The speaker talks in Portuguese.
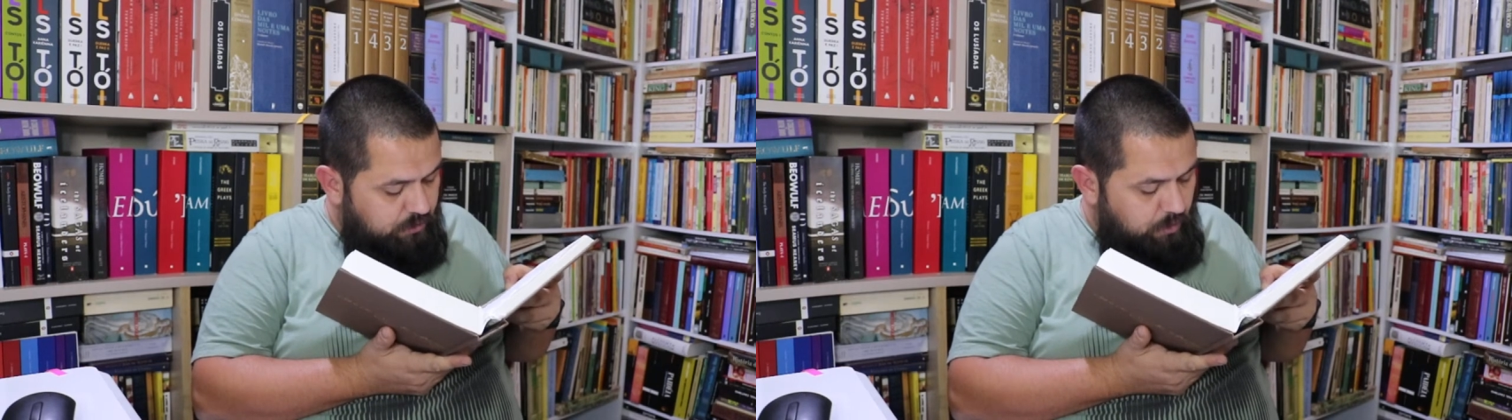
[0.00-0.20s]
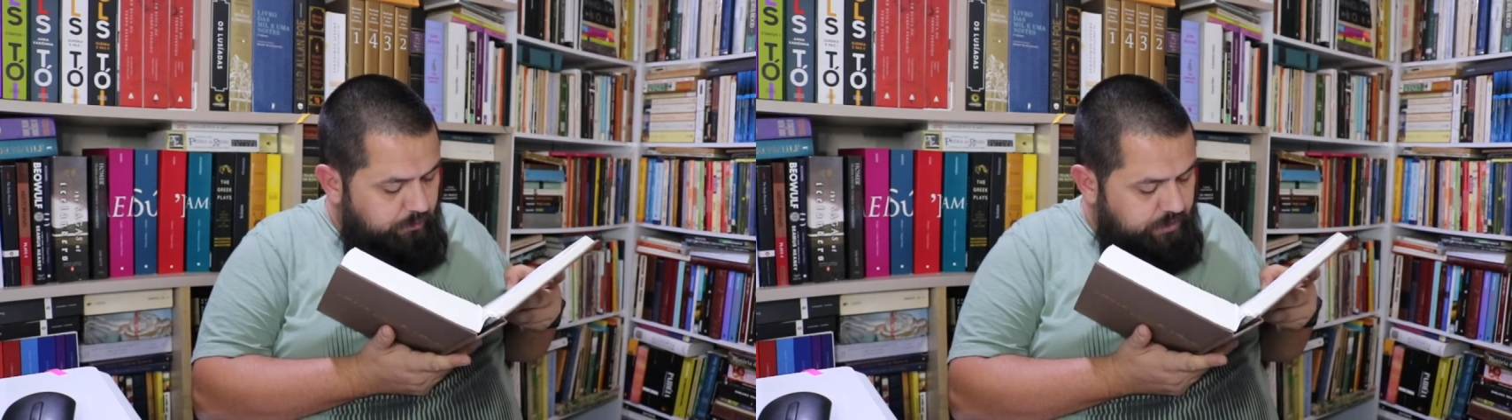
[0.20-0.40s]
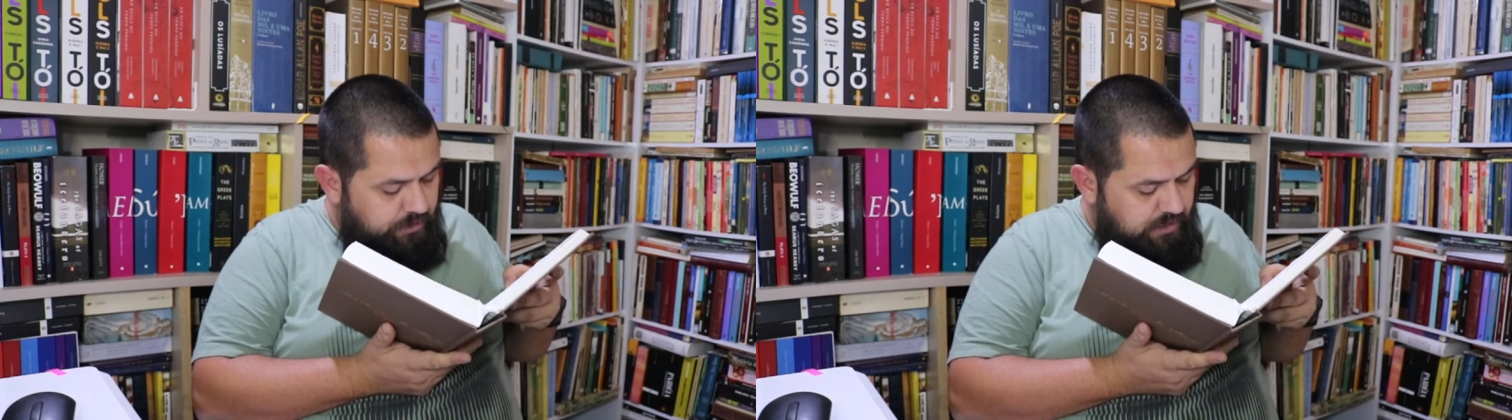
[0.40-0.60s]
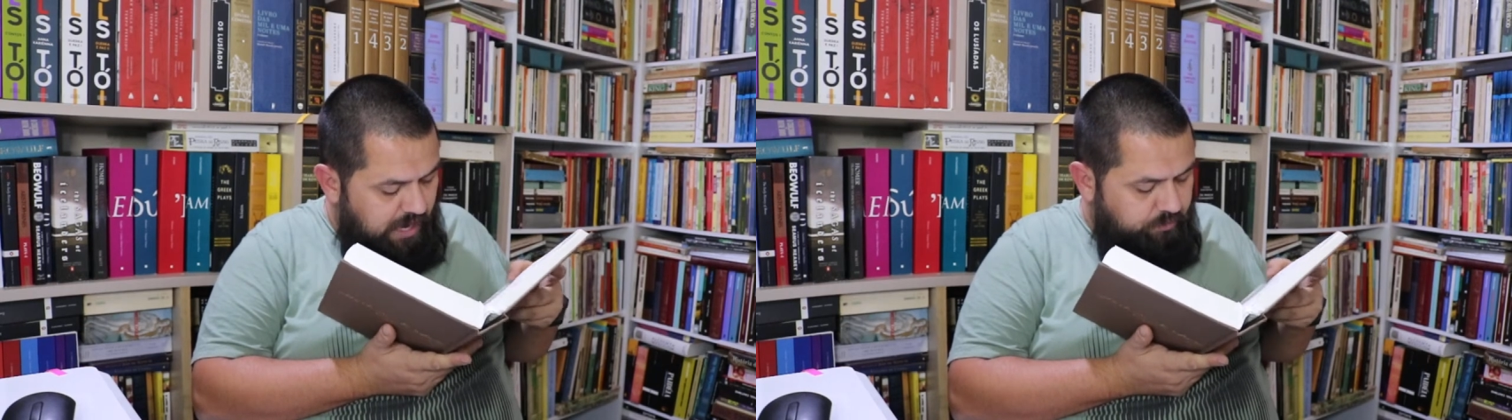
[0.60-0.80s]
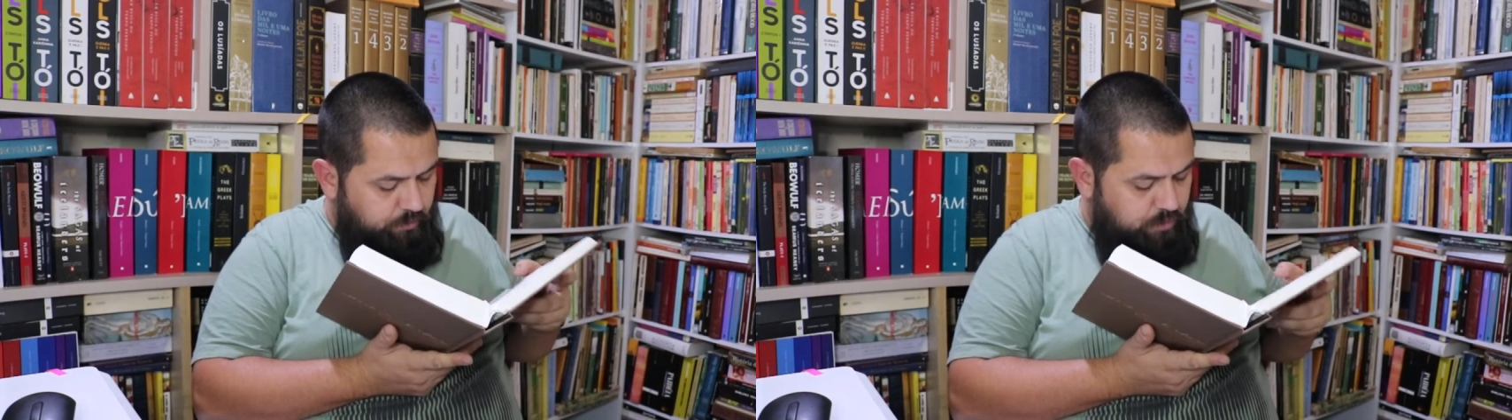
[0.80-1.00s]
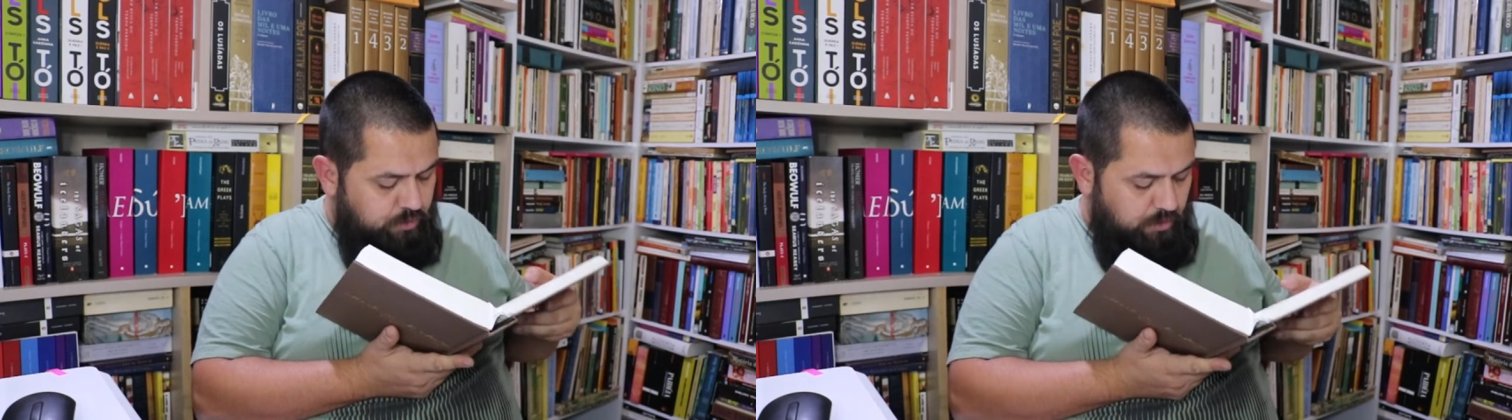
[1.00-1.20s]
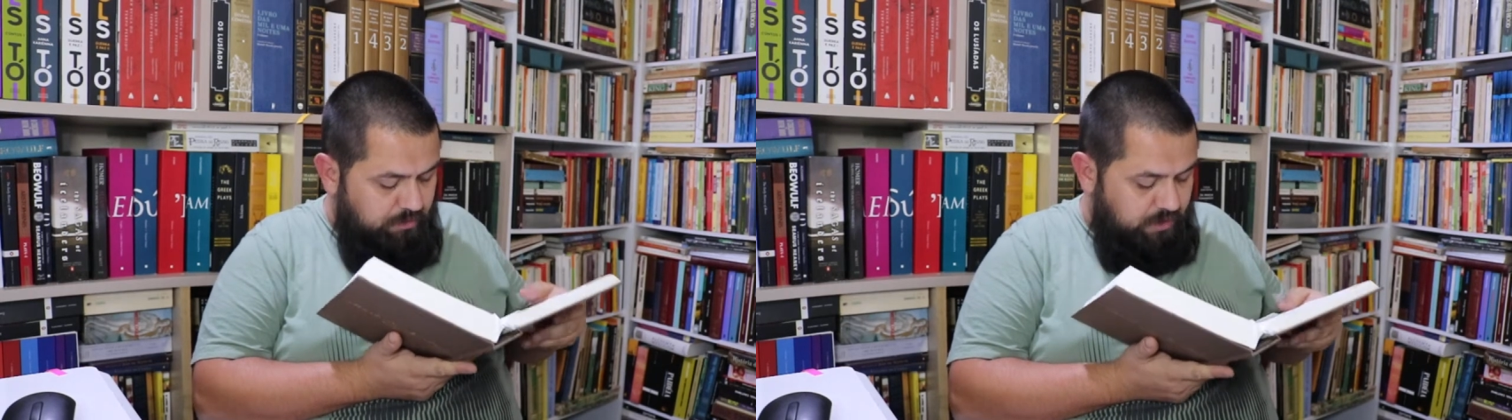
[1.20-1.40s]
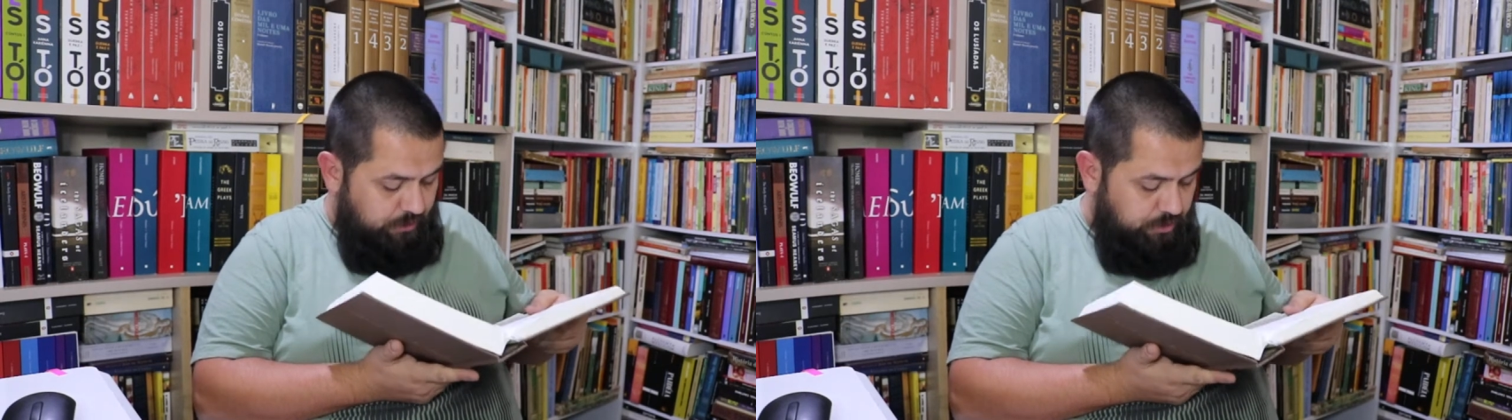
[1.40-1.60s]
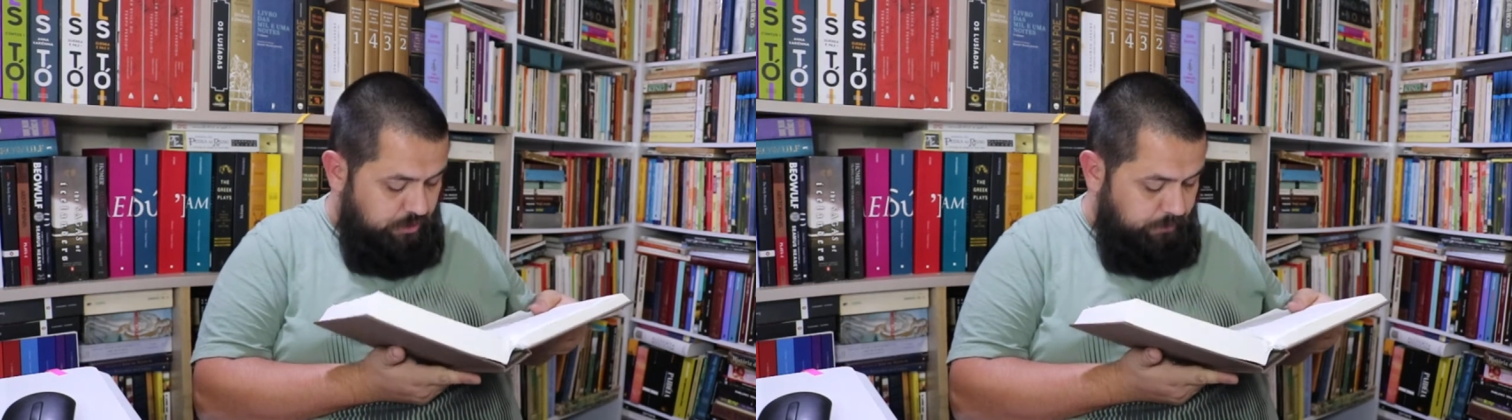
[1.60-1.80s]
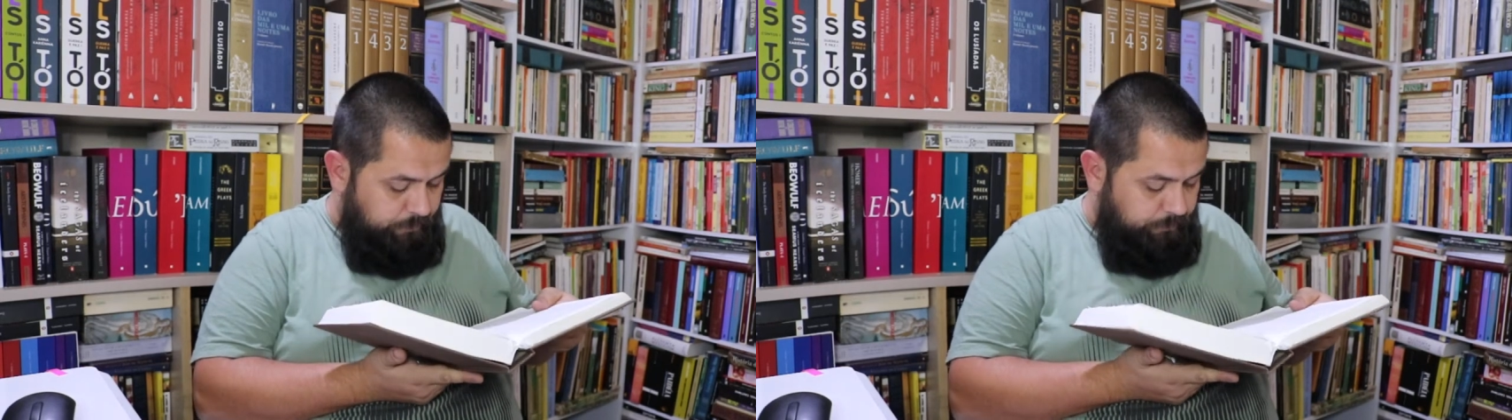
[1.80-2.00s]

conversávamos somente.